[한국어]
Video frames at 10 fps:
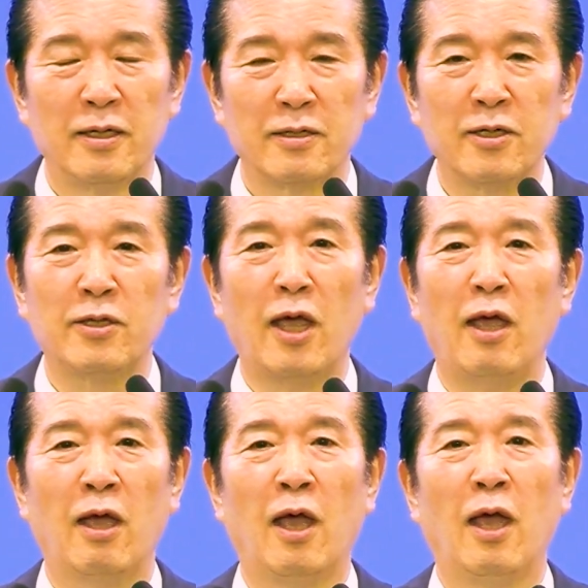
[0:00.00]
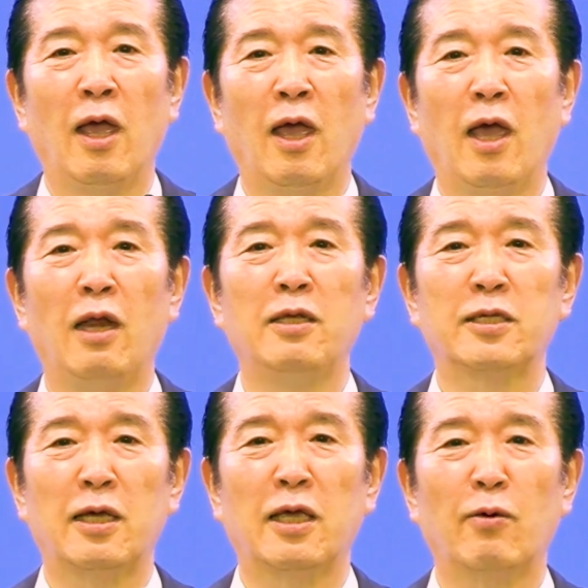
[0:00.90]
그런데
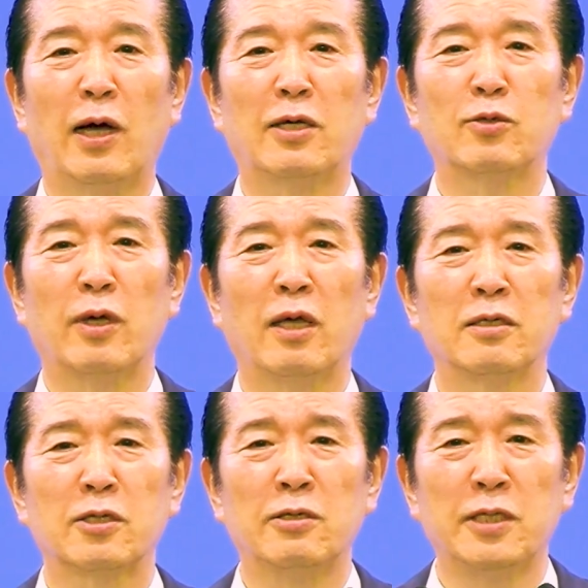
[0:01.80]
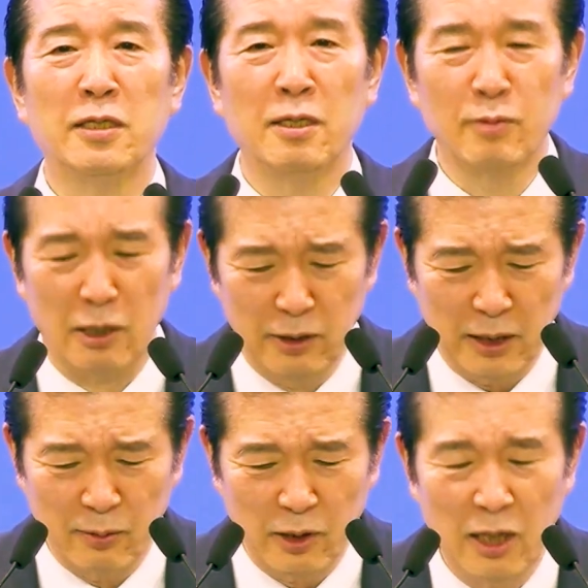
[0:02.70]
엘리사에게 와가지고 선생님,
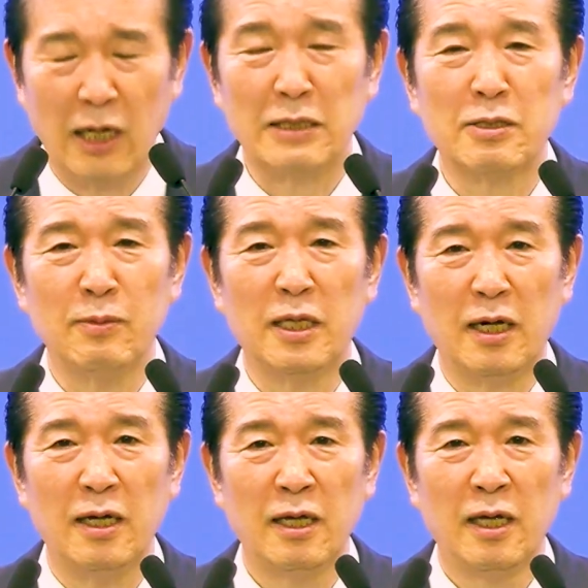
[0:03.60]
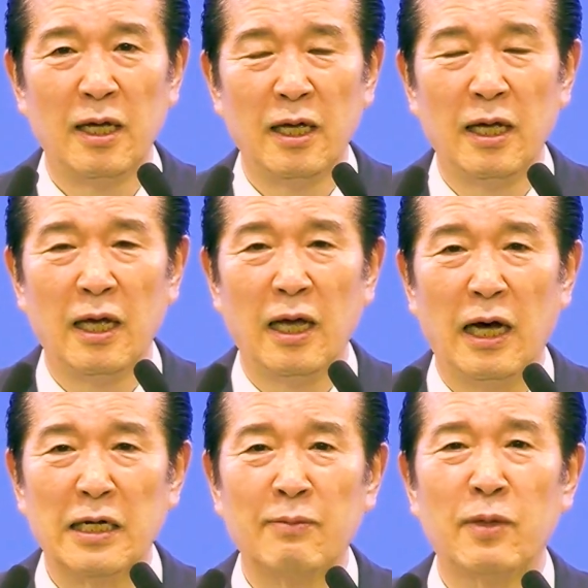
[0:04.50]
선생님, 큰일 났습니다.
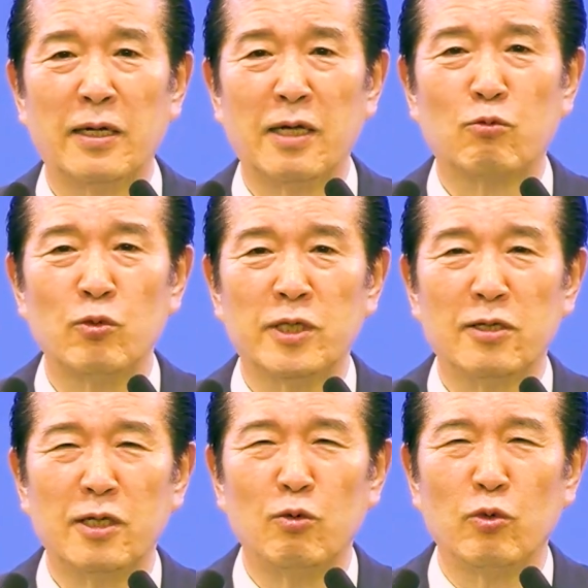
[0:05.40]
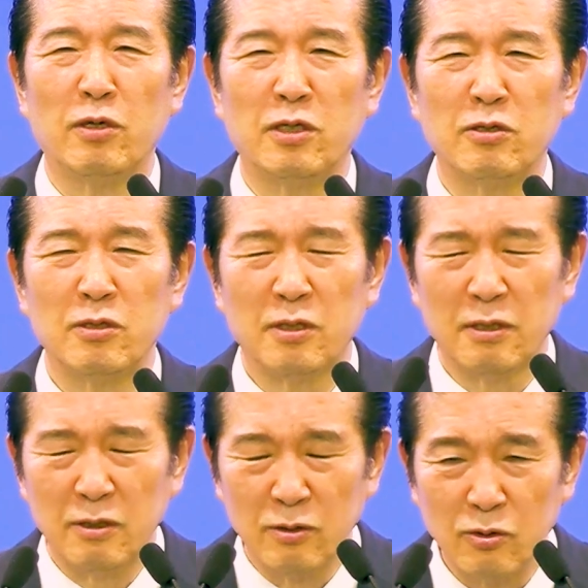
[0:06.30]
아람 나라의 군사들이 우리를
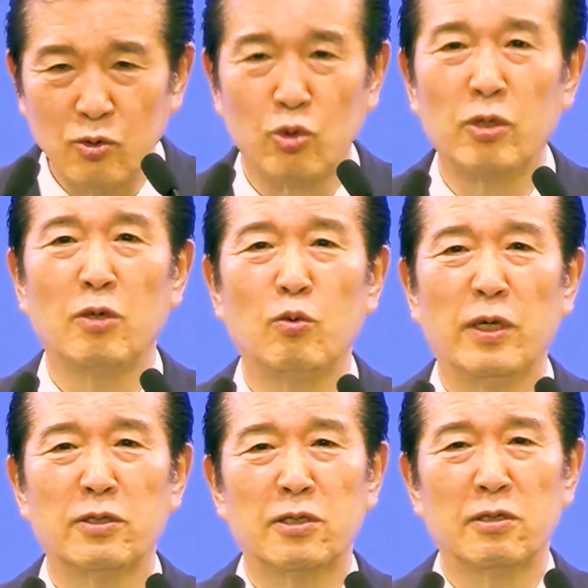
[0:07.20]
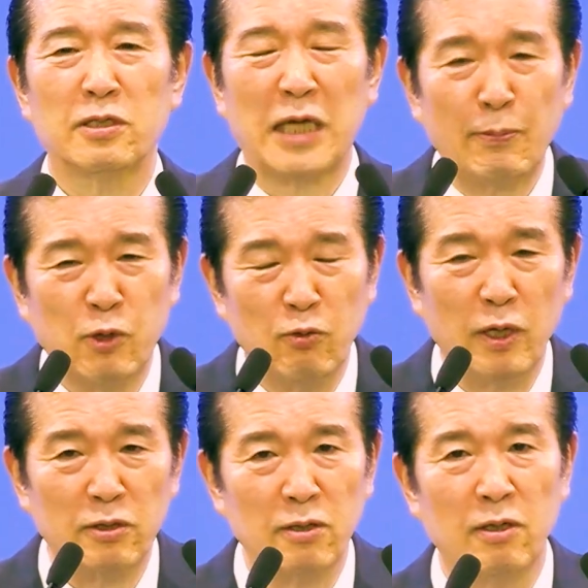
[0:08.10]
죽이기 위해서, 잡기
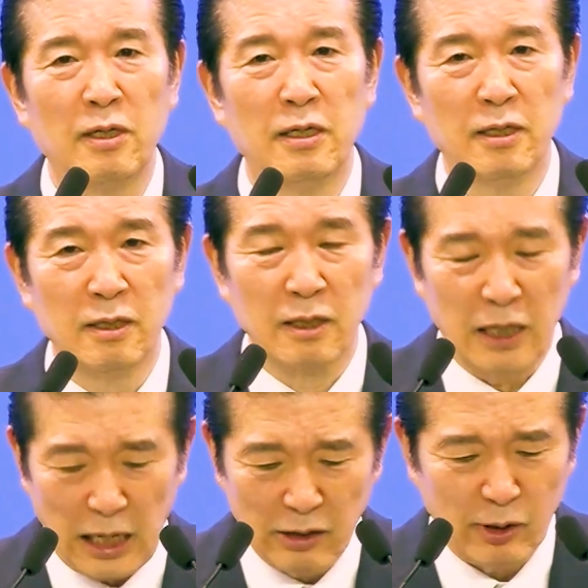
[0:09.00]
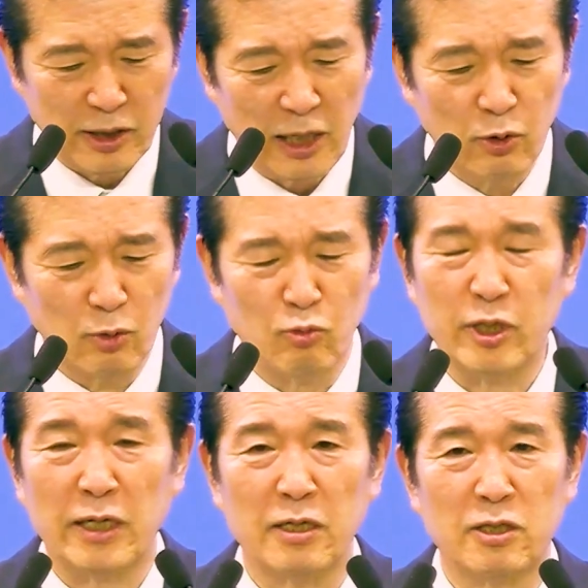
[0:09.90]
위해서 칼과 창으로
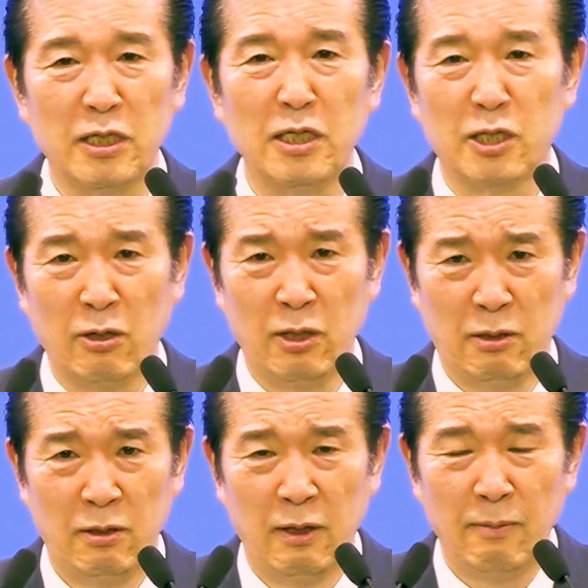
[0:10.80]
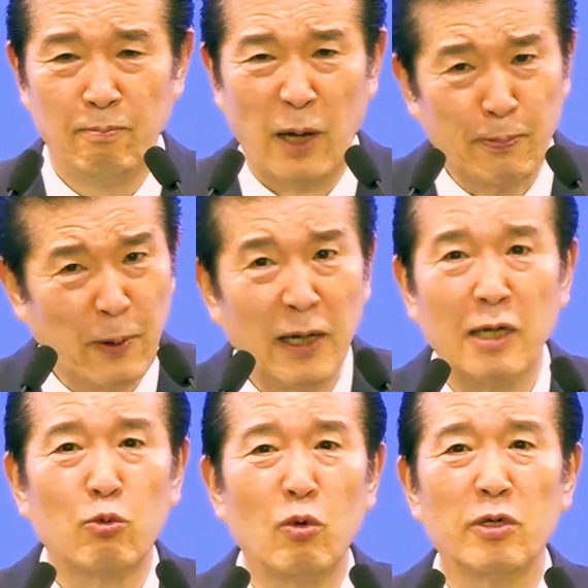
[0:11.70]
무장해서 이 서울
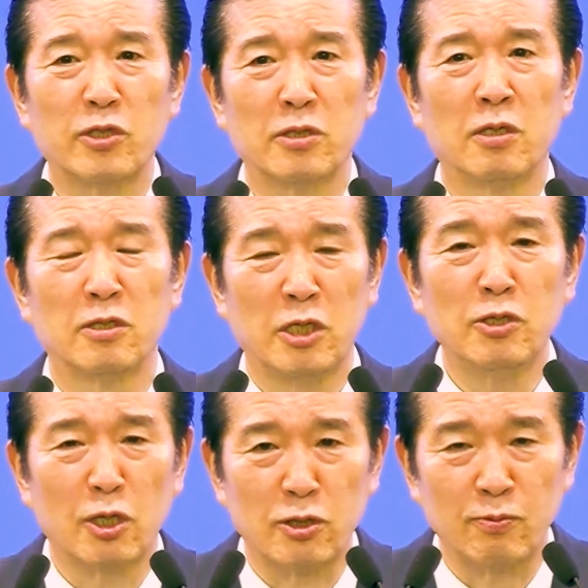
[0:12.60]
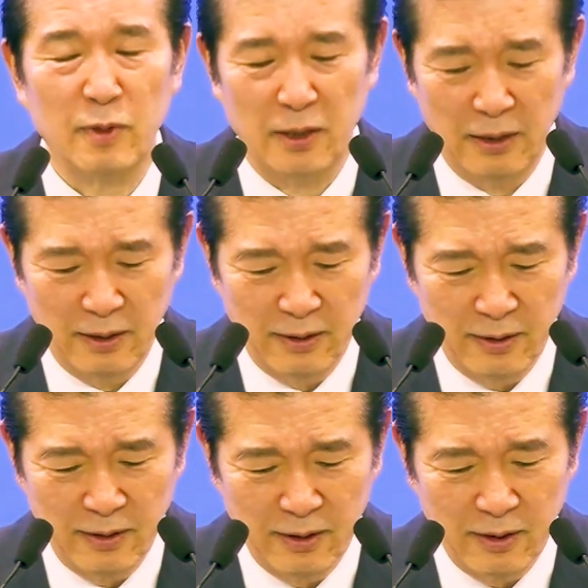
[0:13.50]
빽빽하게 둘러 진쳤습니다.
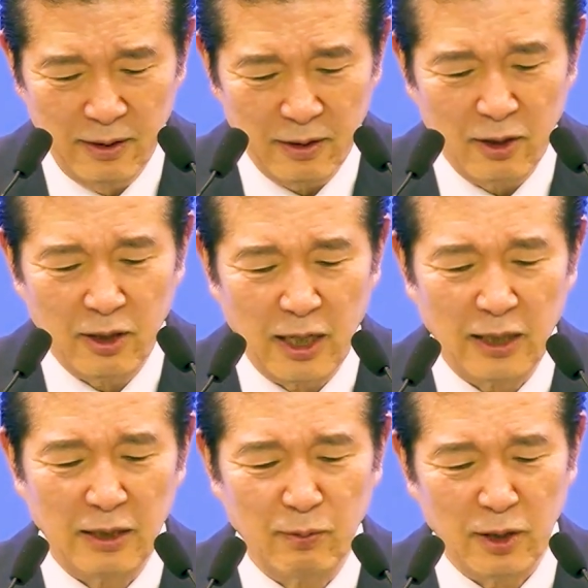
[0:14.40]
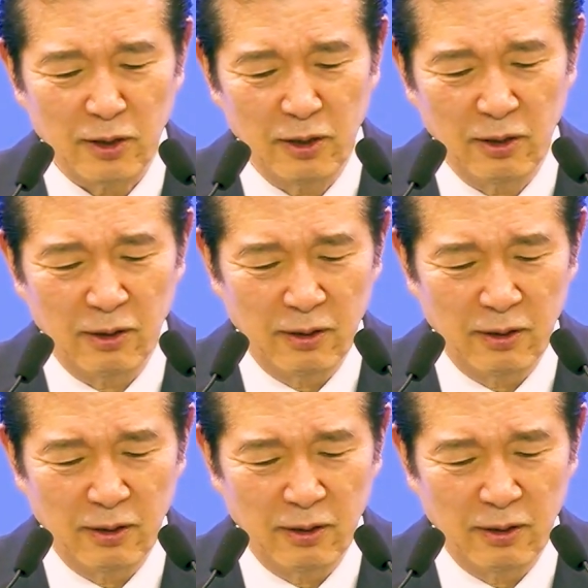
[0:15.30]
그럴 때 하나님께서